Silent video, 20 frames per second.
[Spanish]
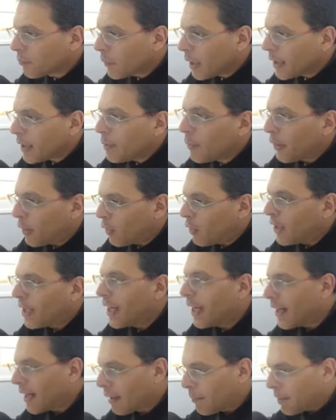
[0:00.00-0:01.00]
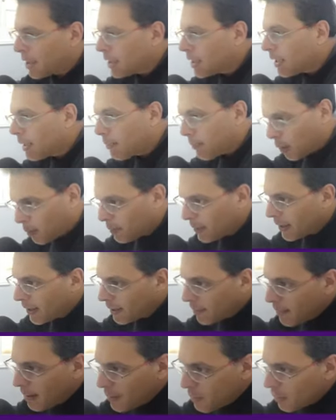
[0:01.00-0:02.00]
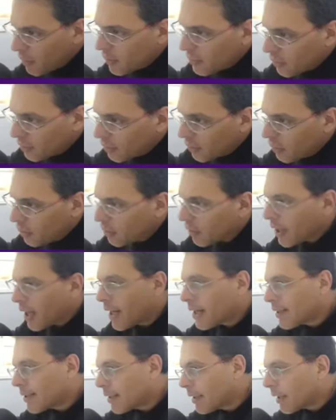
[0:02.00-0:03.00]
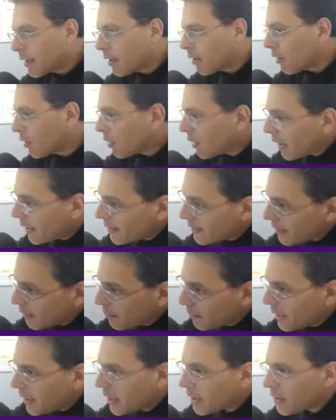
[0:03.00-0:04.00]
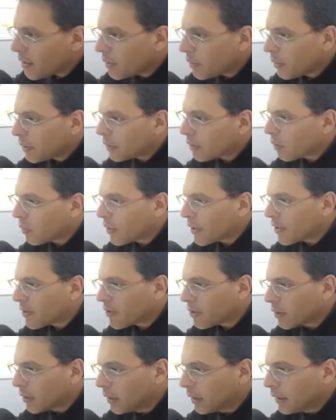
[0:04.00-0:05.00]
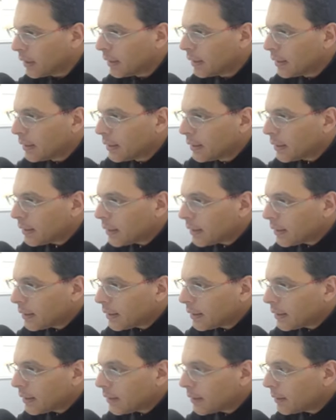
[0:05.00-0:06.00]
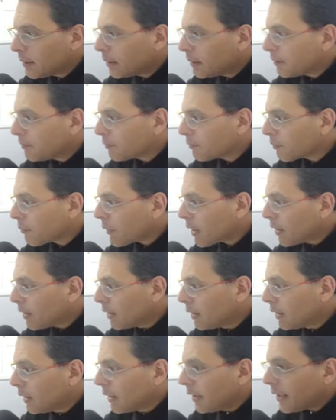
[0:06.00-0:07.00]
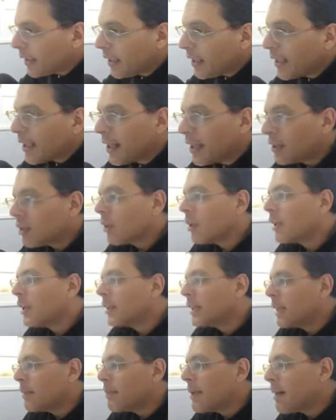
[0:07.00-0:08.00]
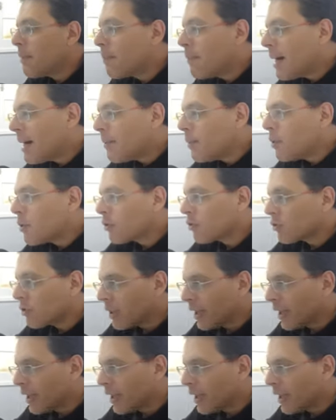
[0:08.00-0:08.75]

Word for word: Y bueno, las herramientitas propias de Mavo que son Colorizer, Colorizer Menu y todo eso. Eh, el gestor de temas Mavox,